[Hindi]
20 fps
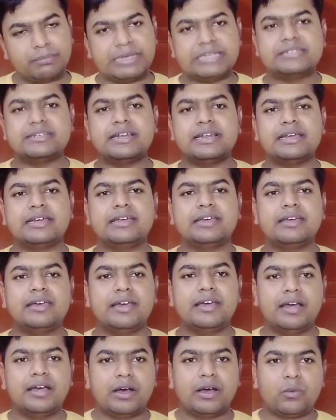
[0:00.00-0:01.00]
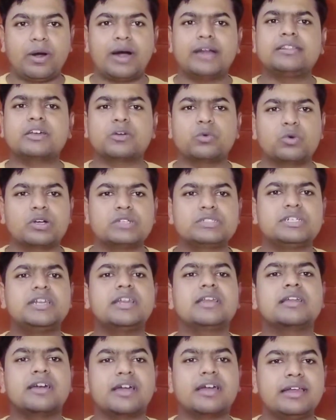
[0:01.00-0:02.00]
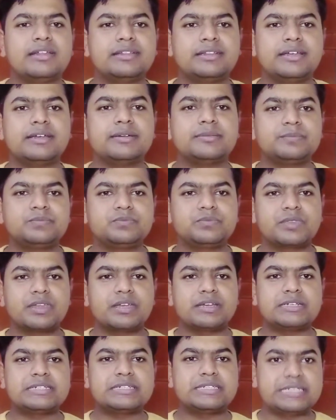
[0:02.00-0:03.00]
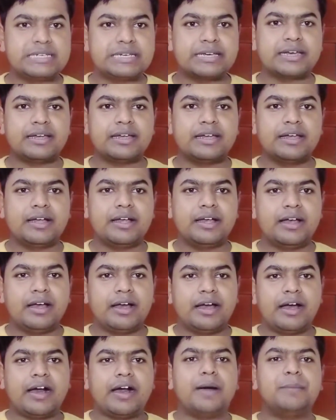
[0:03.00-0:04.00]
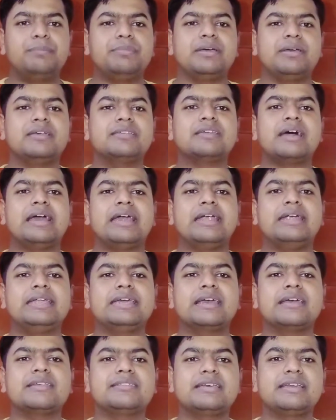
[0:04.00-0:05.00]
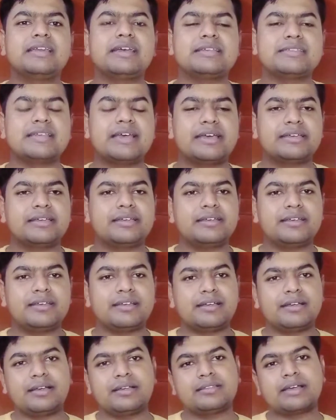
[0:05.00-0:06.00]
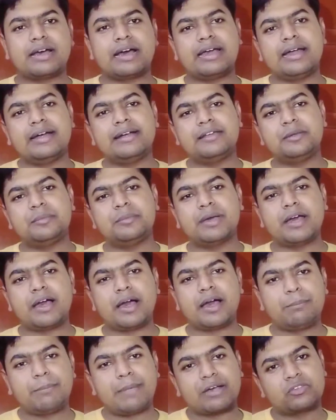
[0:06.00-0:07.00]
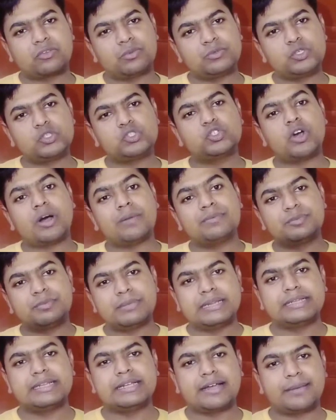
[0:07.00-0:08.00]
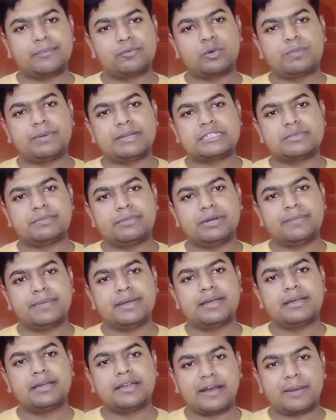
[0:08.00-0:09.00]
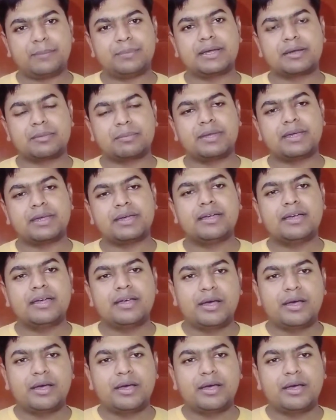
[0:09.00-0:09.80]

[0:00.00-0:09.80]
भी चलेगी वहाँ तक वो कंसिडर कर लेते हैं ठीक है अब इस आई का सीन ऐसा है कि इस आई में मैक्सिमम जो जॉब्स मिलते हैं आपको प्लेसमेंट में एम में